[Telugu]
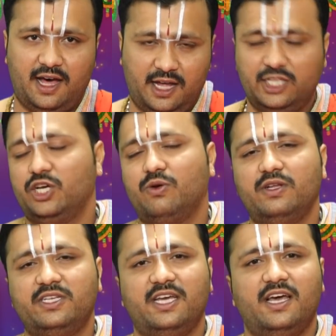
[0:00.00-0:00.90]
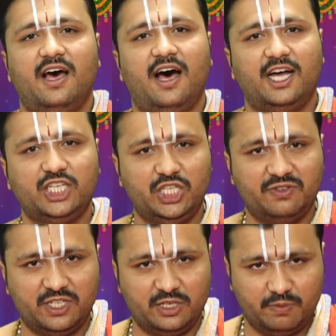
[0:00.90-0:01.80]
అర్చకులచే
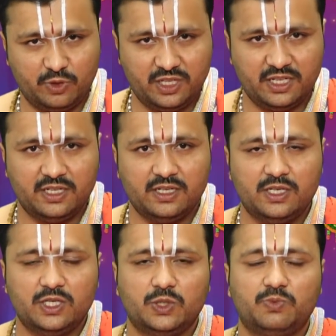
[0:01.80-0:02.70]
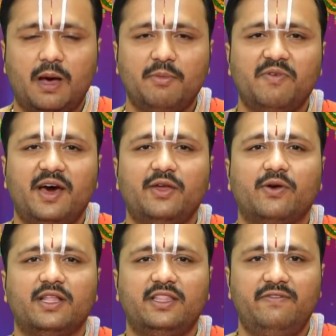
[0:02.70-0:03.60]
ఆశీర్వచనం పొంది స్వామివారి
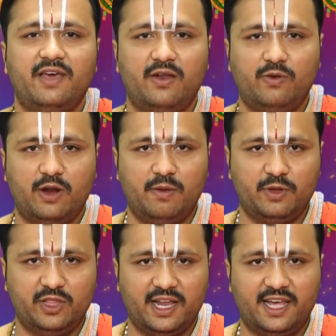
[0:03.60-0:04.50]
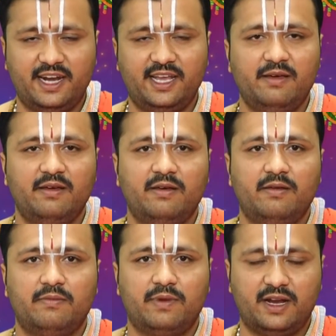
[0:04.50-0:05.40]
యొక్క దివ్య అనుగ్రహం పొందగలరని
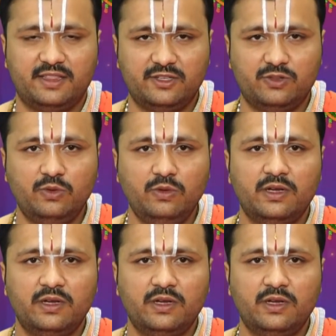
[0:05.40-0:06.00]
ప్రార్థిస్తూ